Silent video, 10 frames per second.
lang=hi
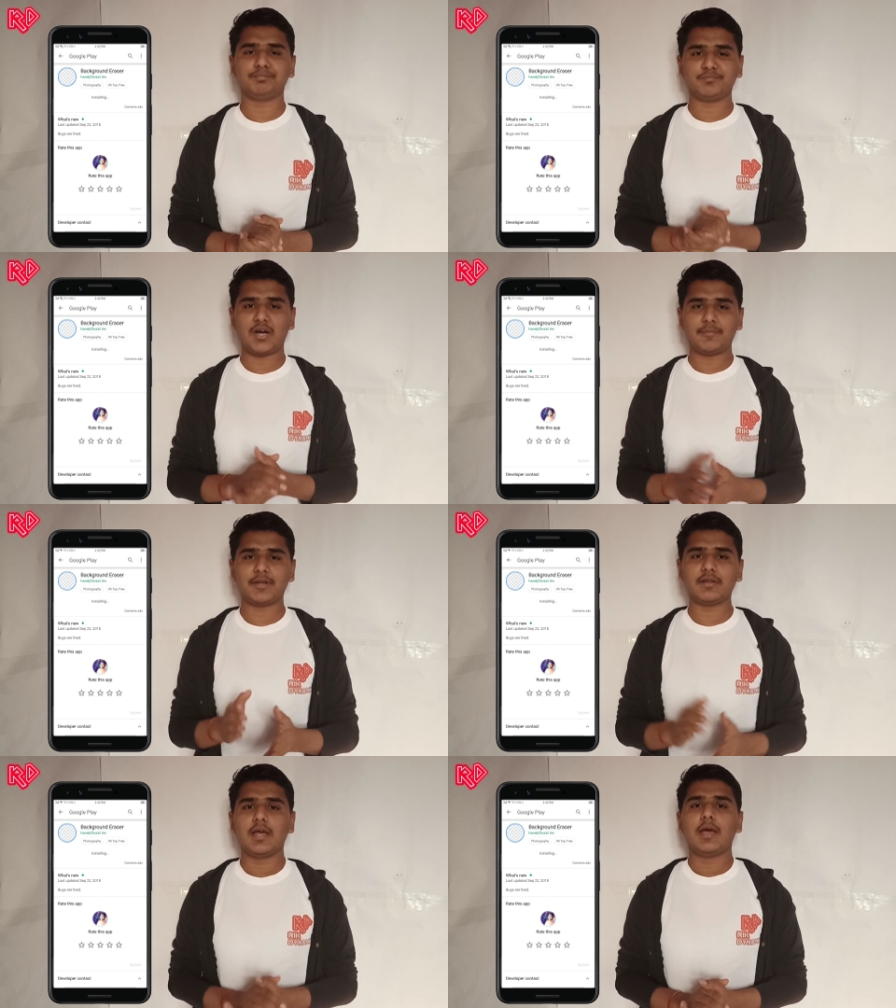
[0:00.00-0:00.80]
वहाँ
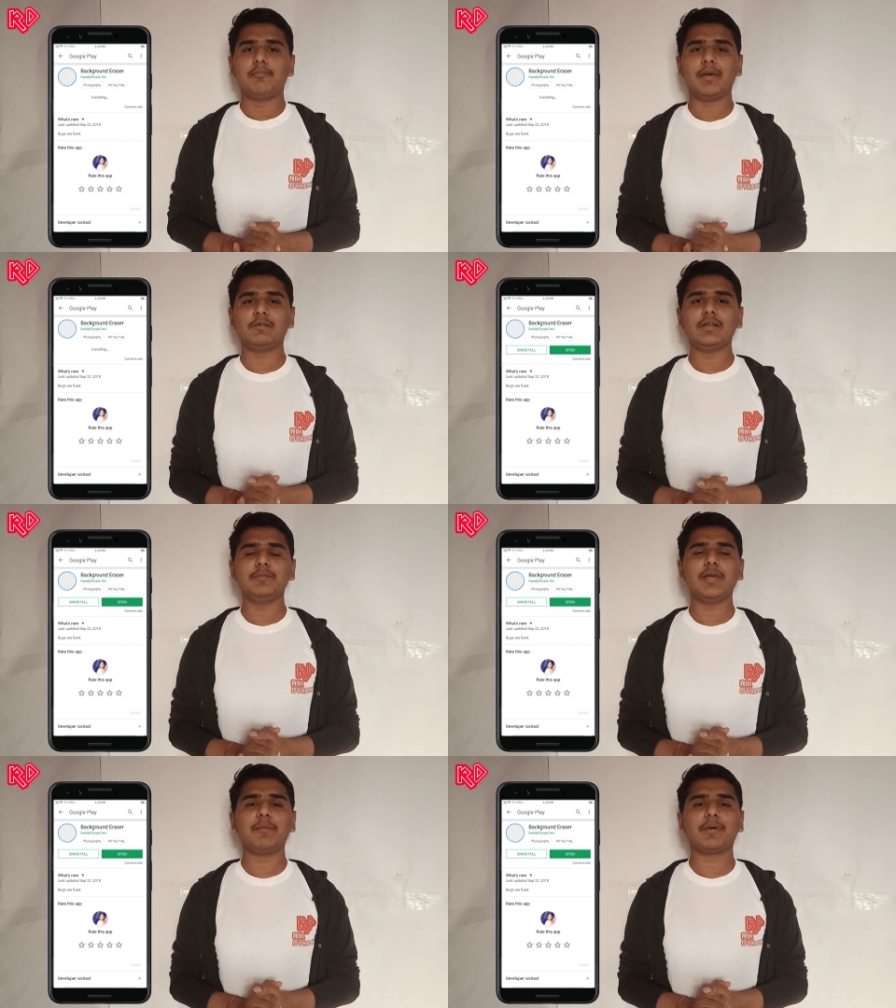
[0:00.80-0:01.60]
पर मैनुअली
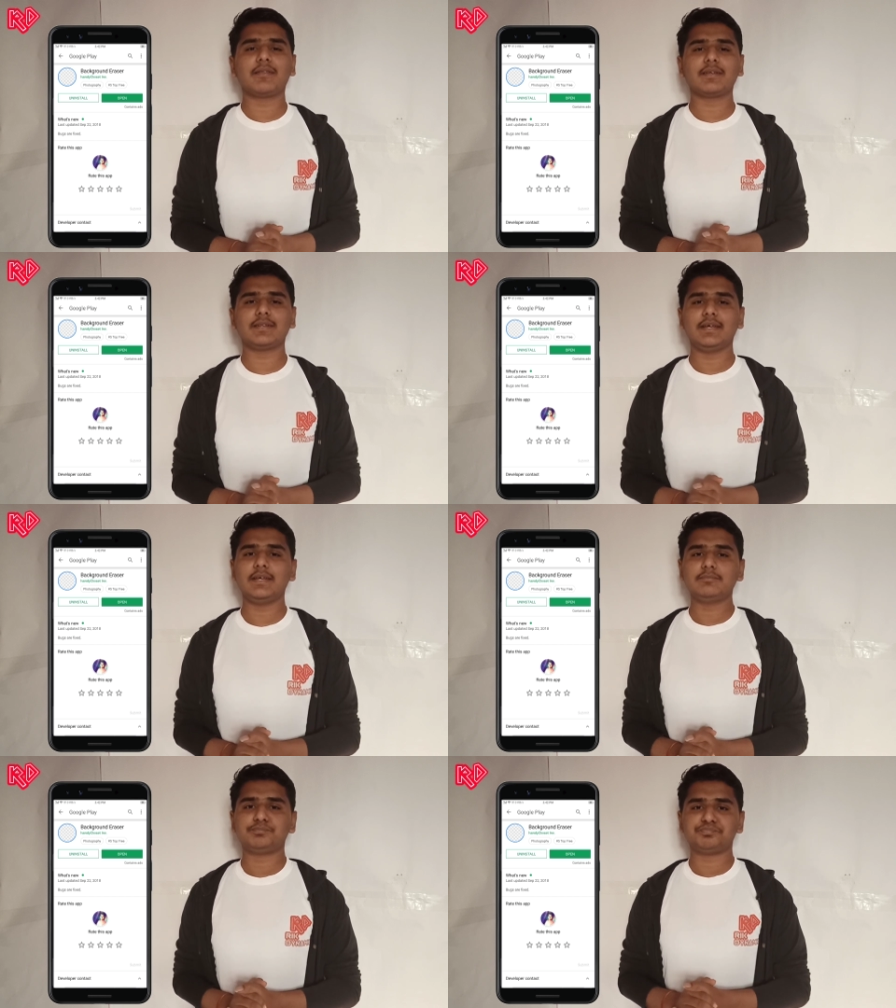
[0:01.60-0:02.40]
भी आप कर सकते
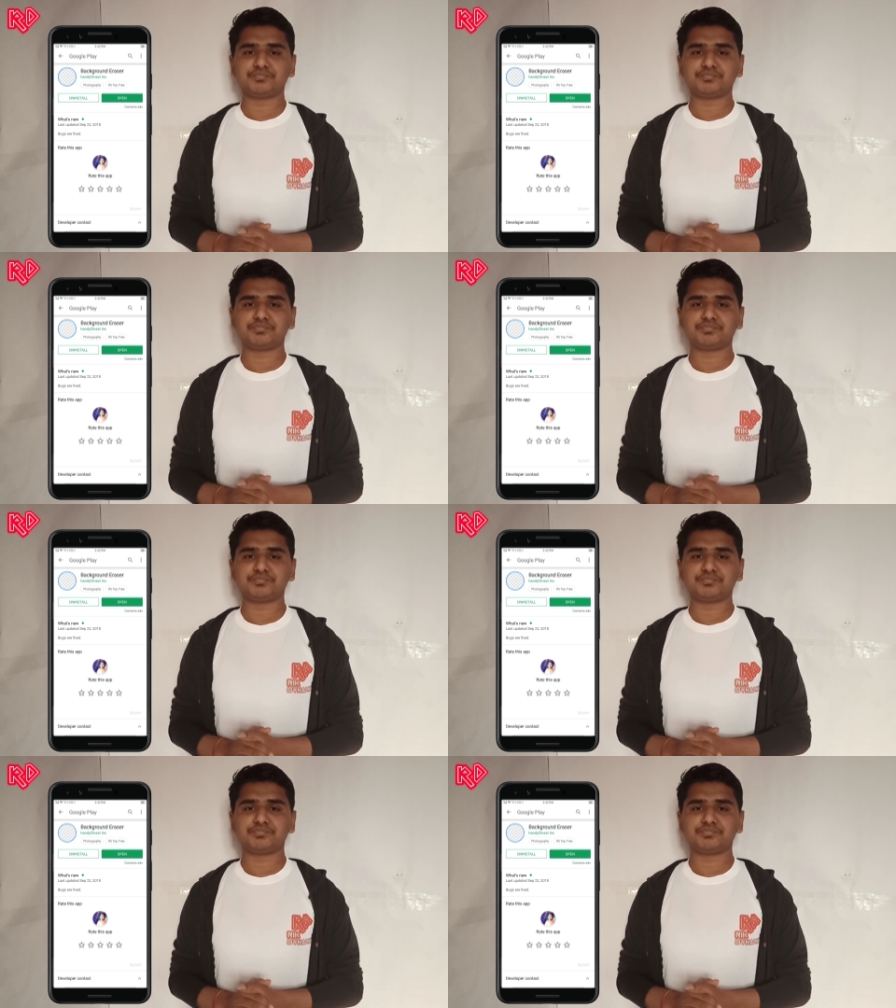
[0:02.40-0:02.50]
हैं